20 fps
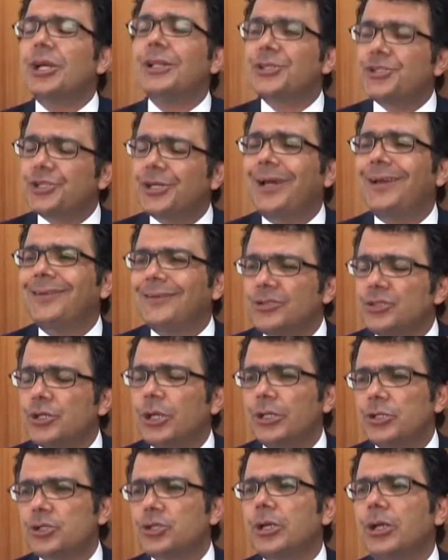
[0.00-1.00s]
Çalışkan, Bunlar,
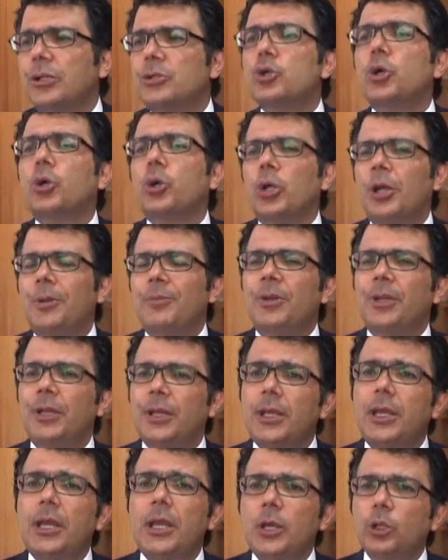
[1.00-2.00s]
çalışkan çok çalışkan, önemli.
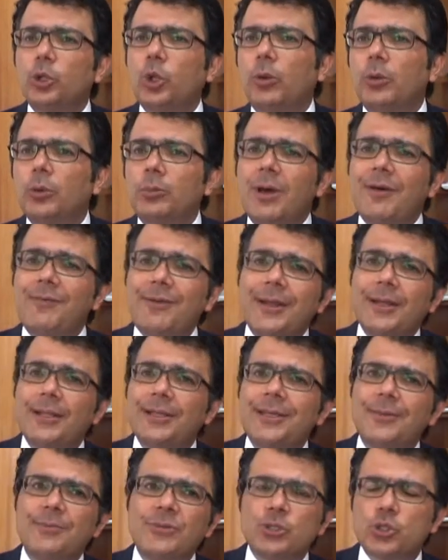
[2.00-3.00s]
Çalışkan. Topluma
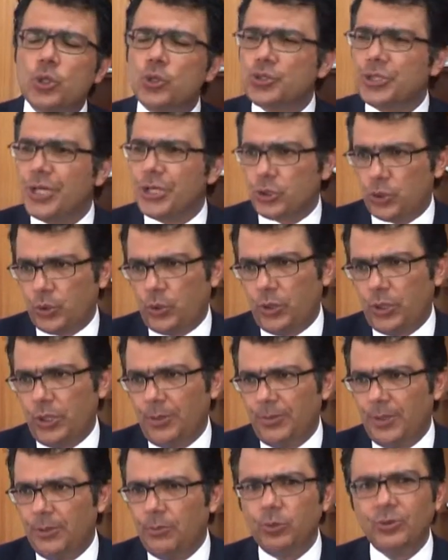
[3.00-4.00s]
verdiğimiz sözler çok
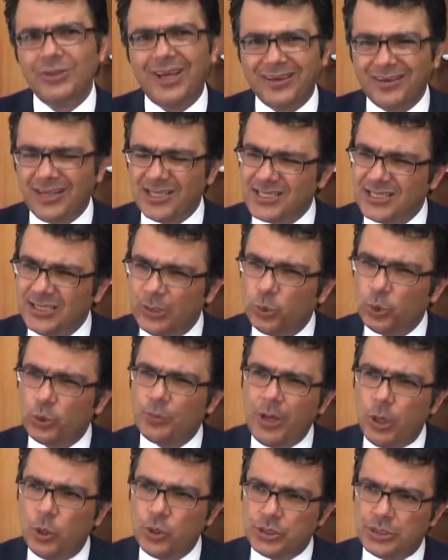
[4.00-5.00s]
önemli. Bunun Mesela, arkasında
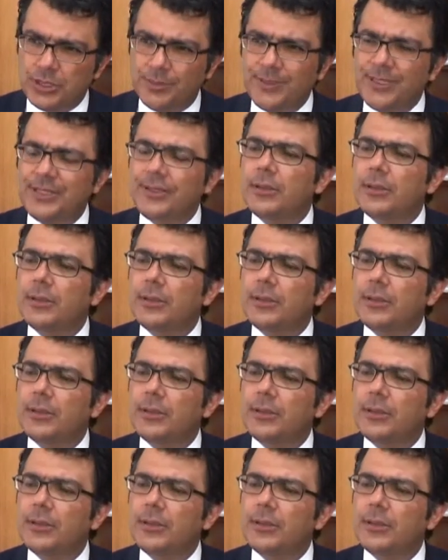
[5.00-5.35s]
durma özlemi,